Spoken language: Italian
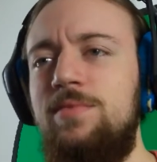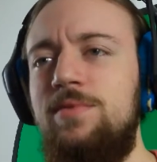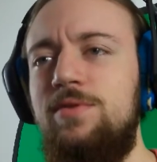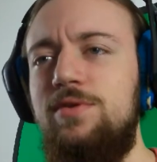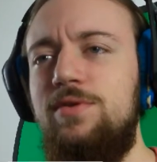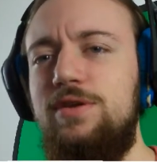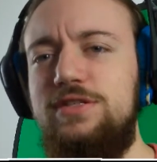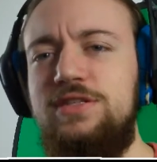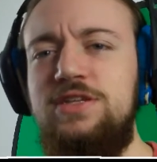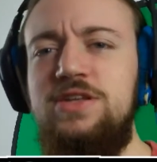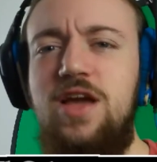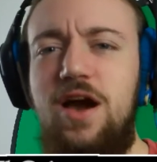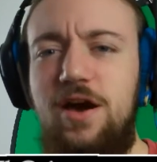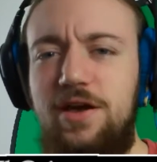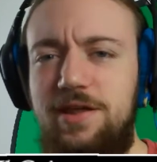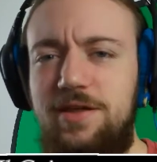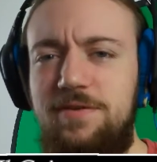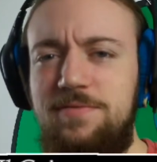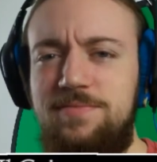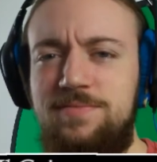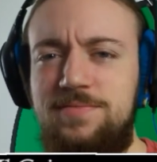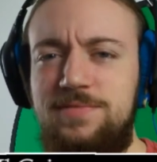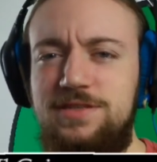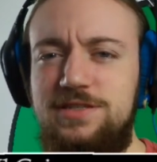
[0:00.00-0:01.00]
E signori,
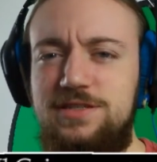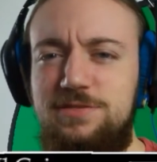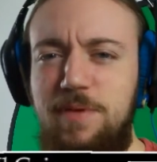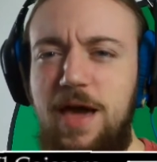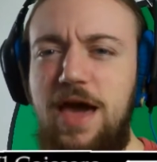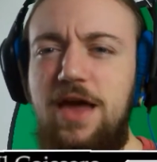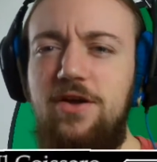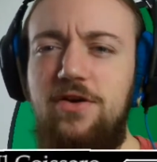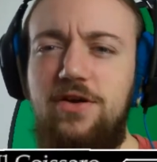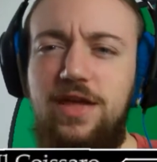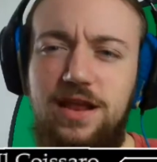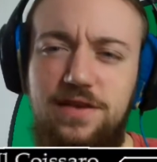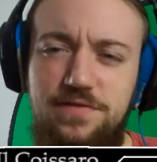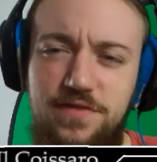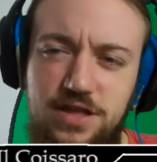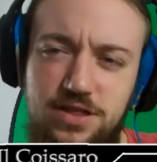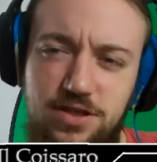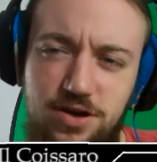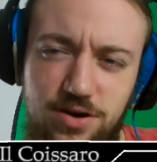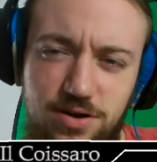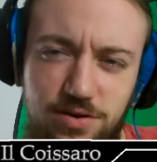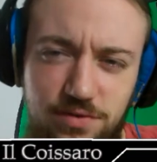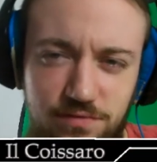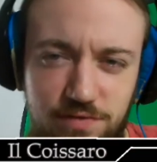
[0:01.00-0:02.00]
spero che il
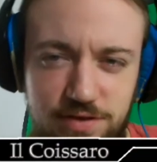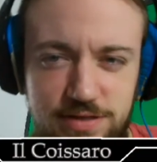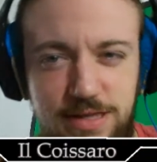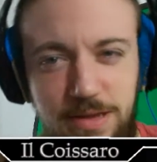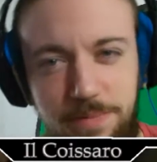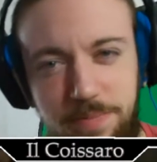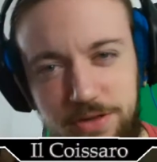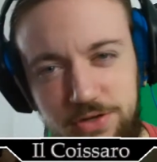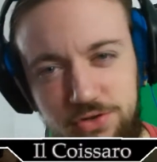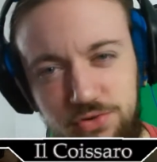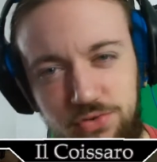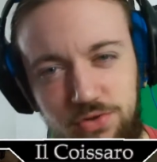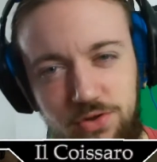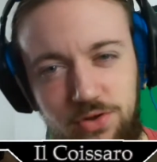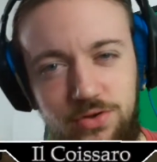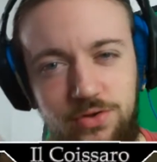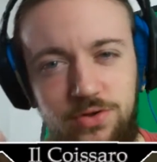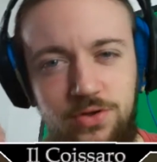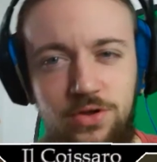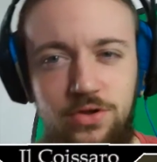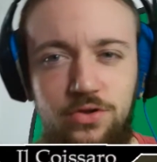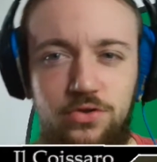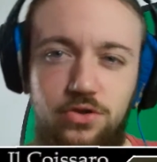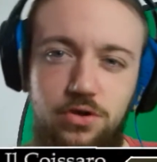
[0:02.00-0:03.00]
video vi sia piaciuto.
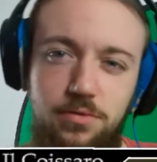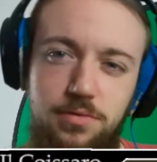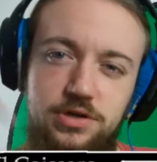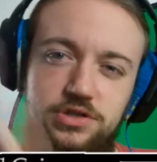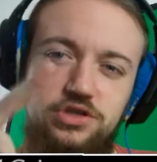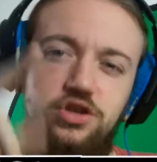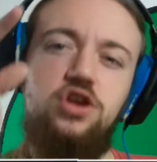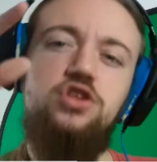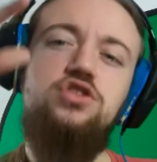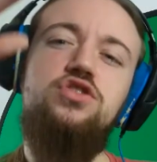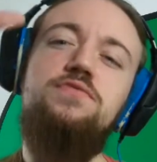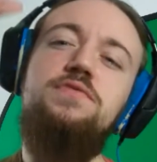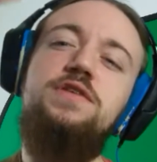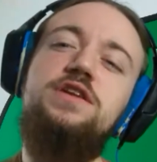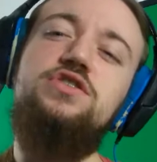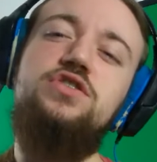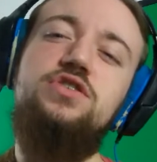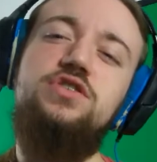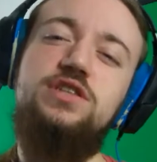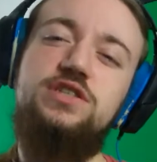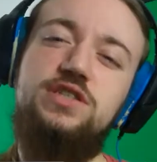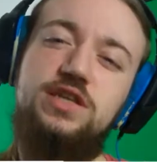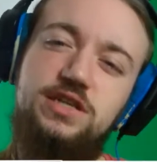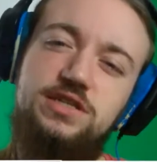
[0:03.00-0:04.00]
Come al solito vi in
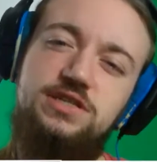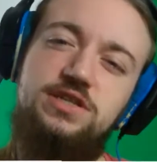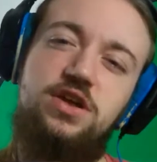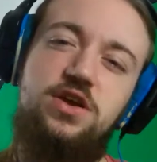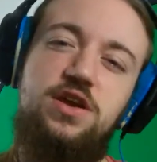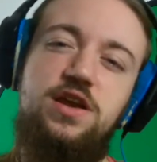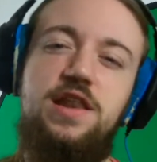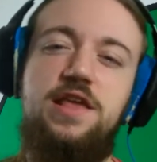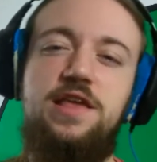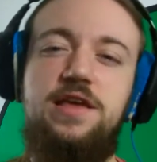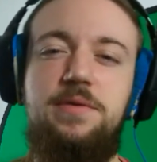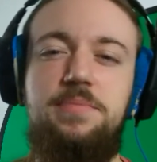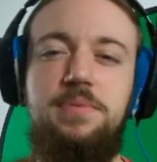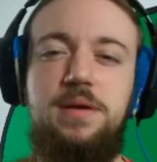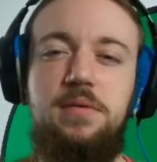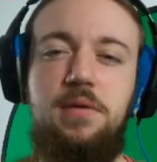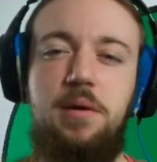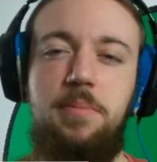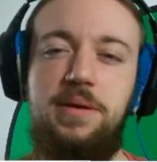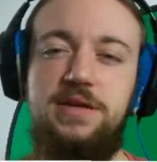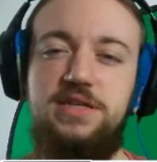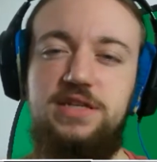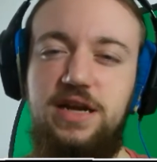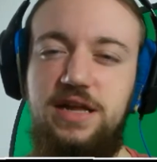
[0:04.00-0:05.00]
descrizione il link per la mia
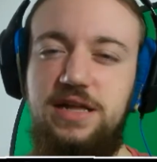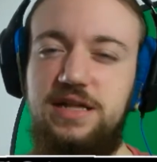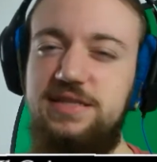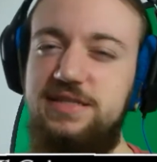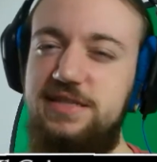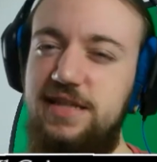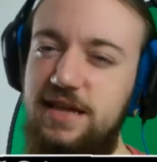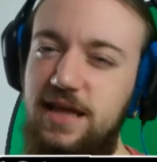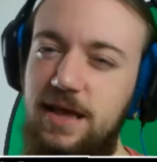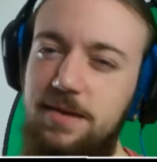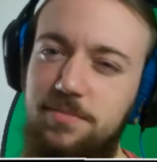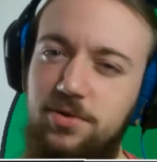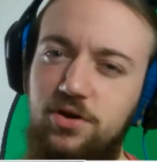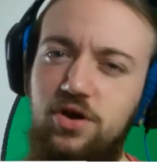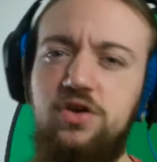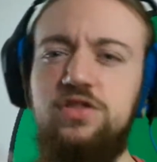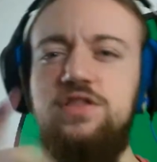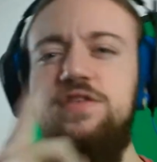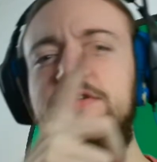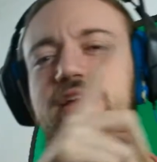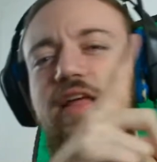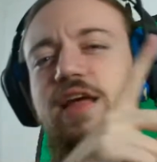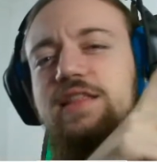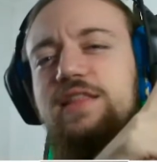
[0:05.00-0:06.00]
pagina Instagram,
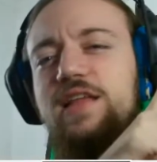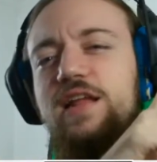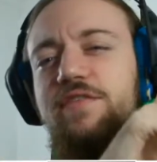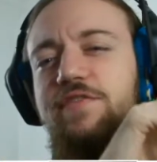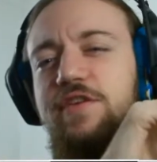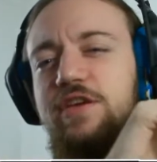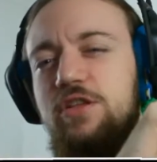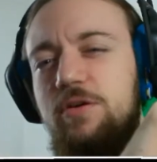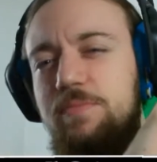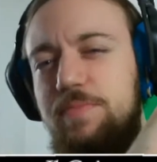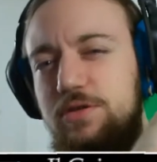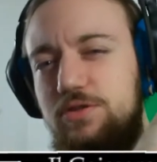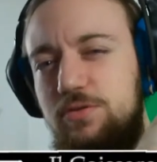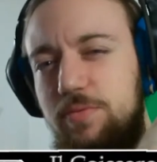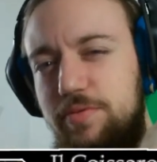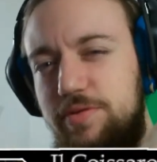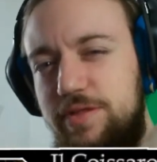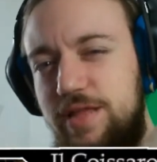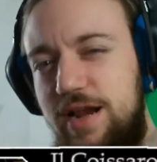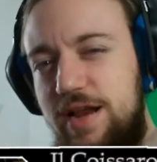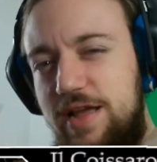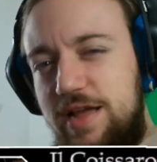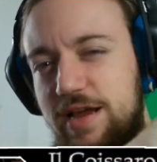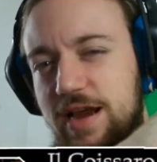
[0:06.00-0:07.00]
condividete il video per
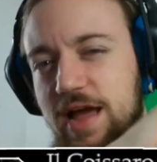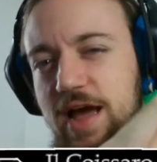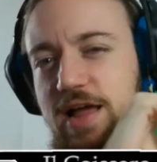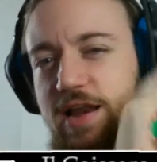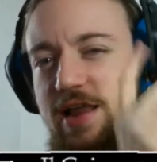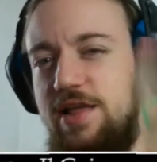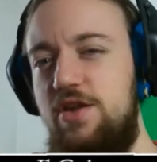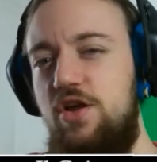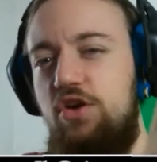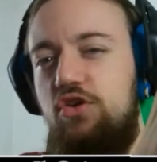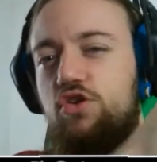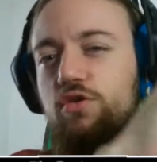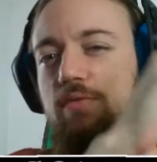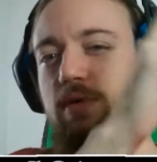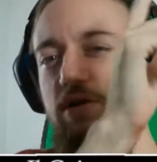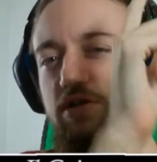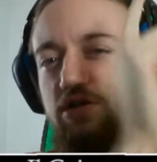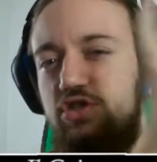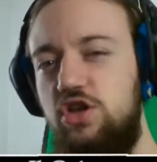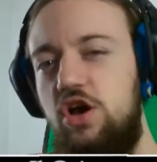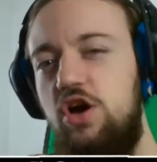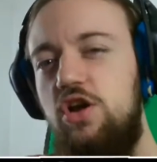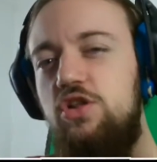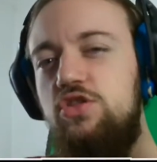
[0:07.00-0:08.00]
supportare il canale e noi come al
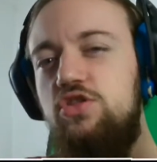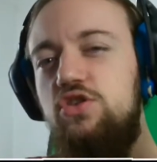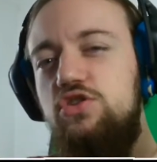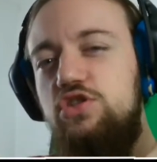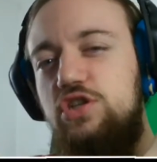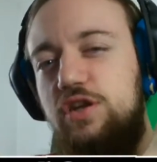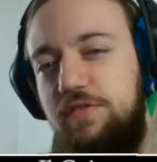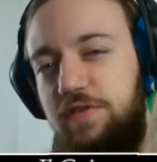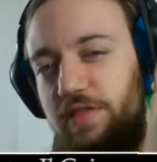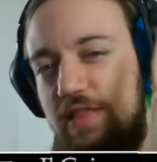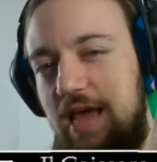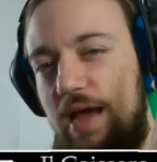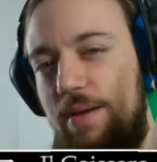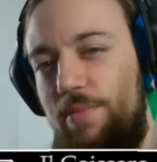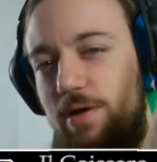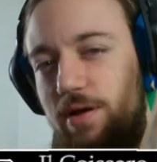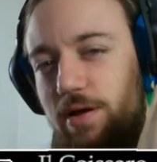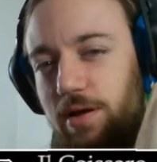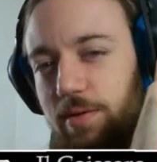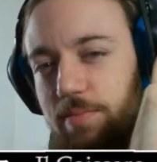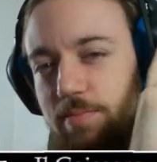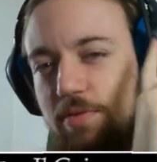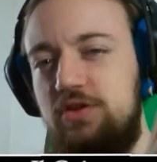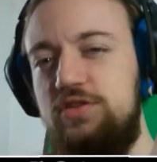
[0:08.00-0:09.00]
solito ci vediamo al
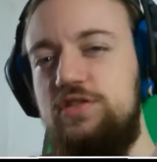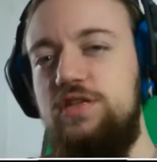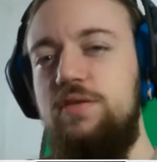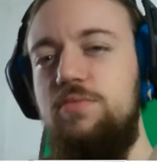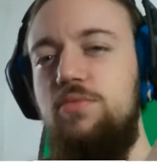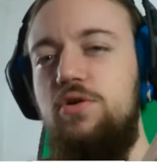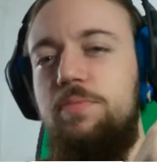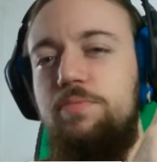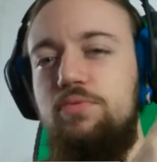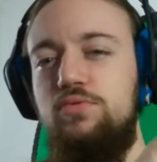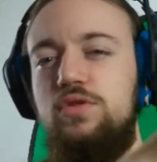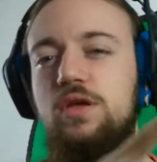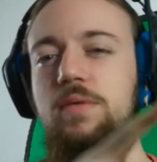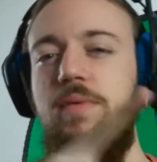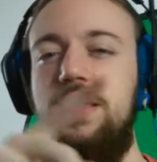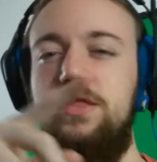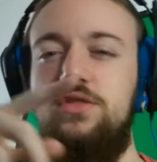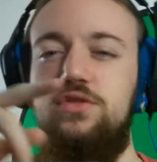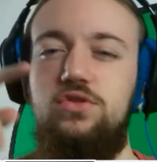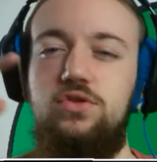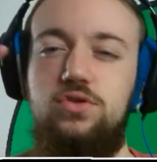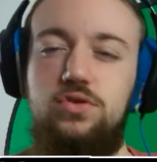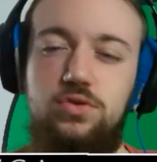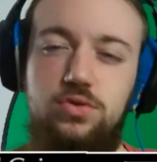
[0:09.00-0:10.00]
prossimo
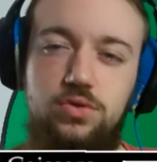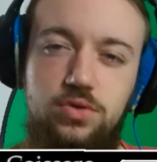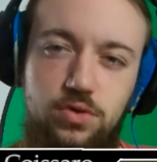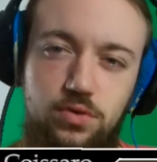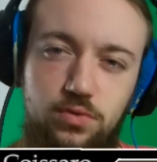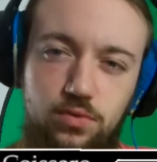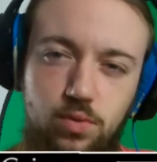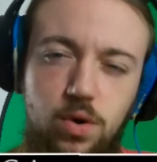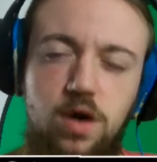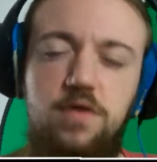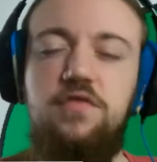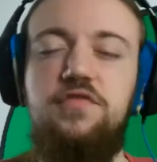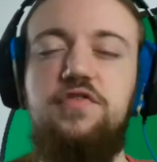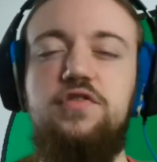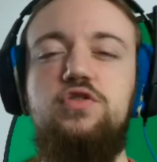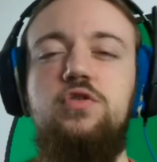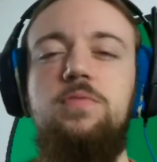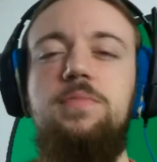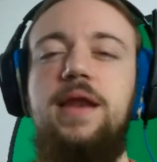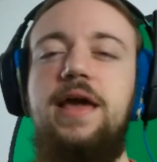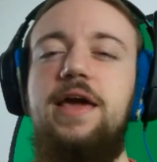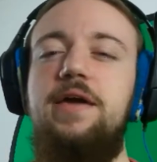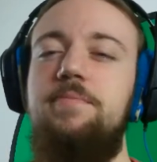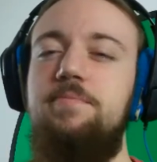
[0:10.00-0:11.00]
appuntamento di nuovo free to
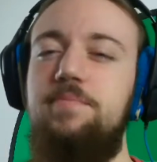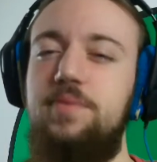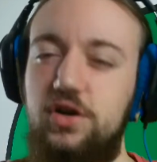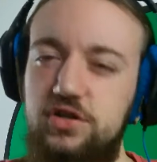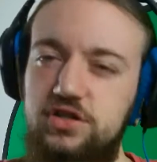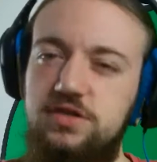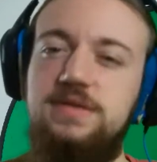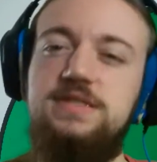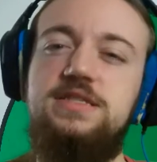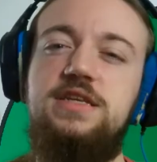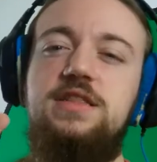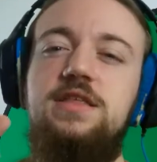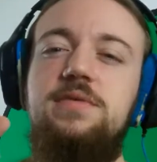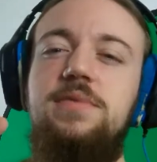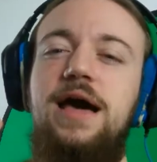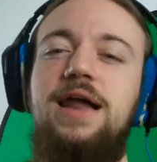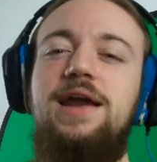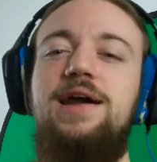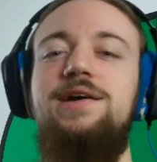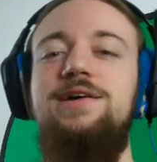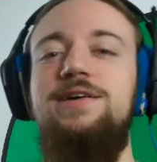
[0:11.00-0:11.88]
play prossima settimana.